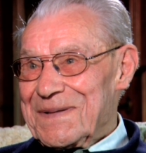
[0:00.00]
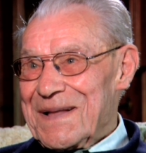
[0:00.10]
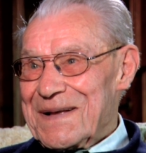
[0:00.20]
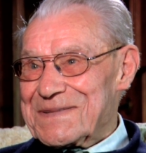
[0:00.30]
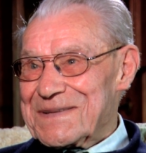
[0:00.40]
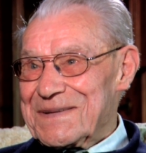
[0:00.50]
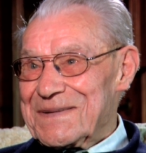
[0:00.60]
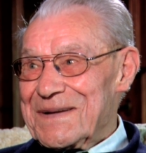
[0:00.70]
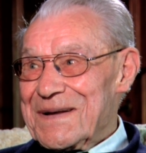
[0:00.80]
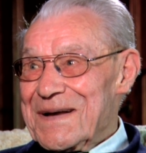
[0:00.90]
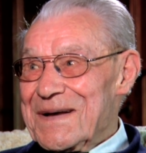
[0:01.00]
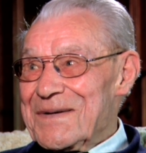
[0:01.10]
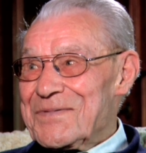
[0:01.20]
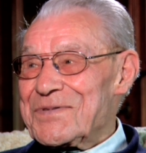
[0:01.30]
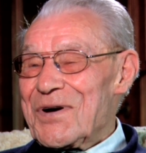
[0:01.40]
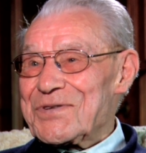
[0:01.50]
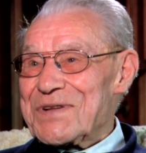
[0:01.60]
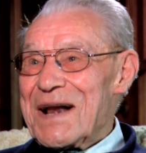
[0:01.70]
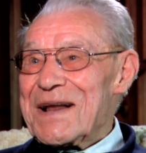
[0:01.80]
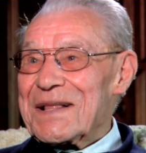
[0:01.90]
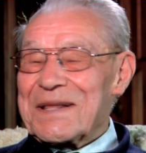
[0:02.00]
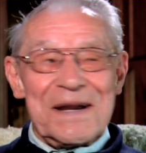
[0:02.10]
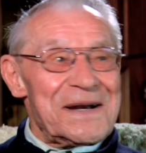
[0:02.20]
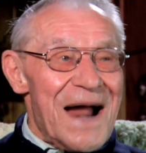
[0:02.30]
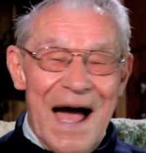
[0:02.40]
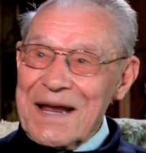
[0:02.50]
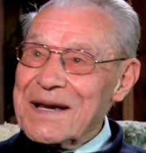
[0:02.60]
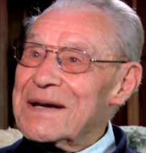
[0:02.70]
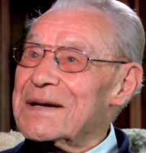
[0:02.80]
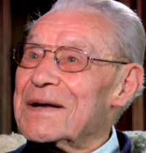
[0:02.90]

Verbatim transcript: dass und da stand dann drin, nein,